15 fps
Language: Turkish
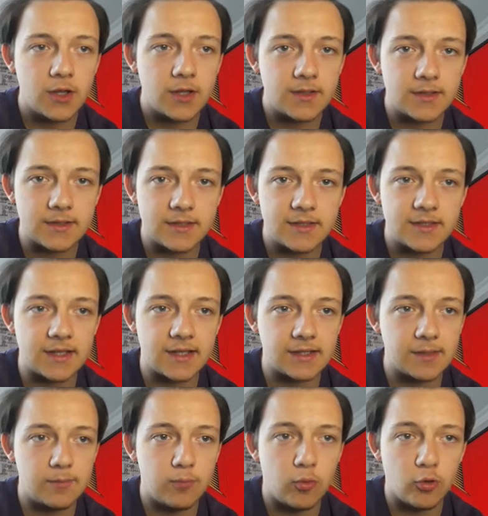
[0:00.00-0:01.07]
E,
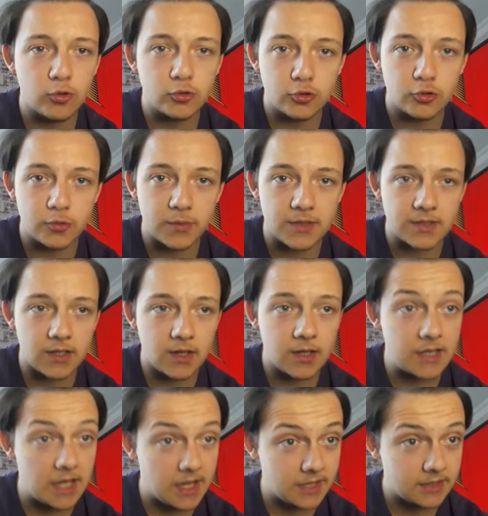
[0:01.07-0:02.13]
Sizlerde Bordeaux mesela
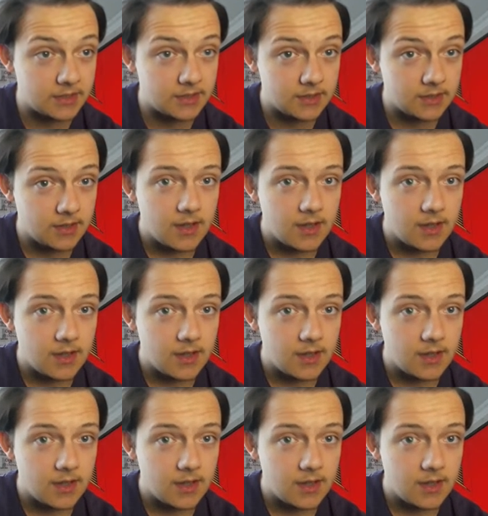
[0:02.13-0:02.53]
Lens,